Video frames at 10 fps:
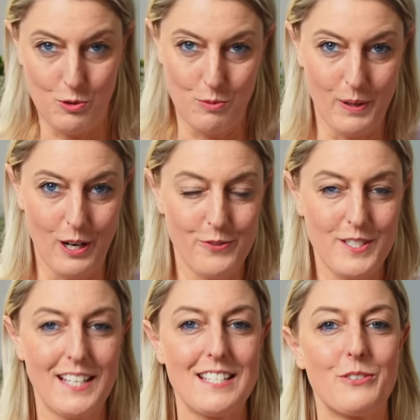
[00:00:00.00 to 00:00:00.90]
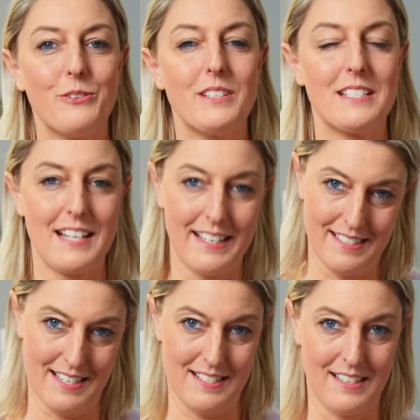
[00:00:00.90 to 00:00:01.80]
oben raufsetzt und dann
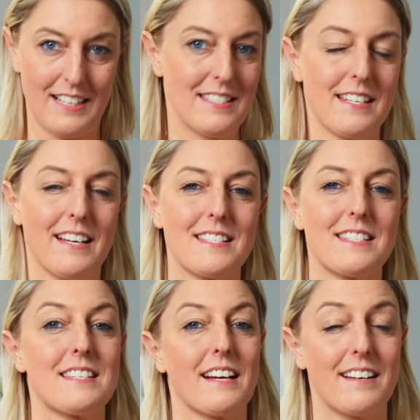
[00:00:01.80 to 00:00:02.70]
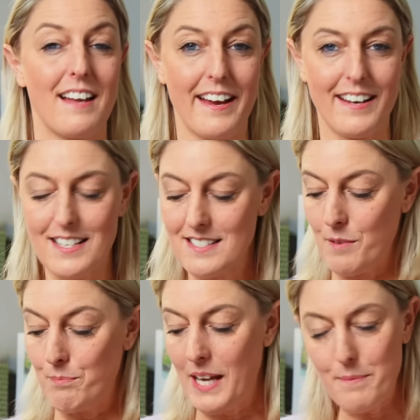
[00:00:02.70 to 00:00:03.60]
das Ganze erst zerkleinerst.
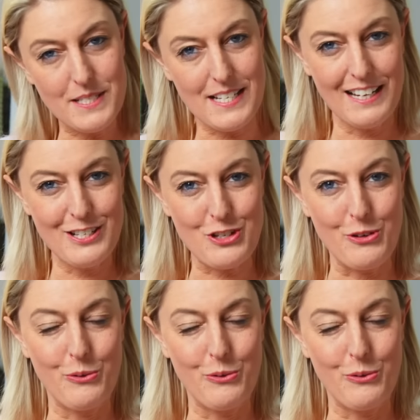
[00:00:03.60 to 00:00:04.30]
Dann bleibt das alles schön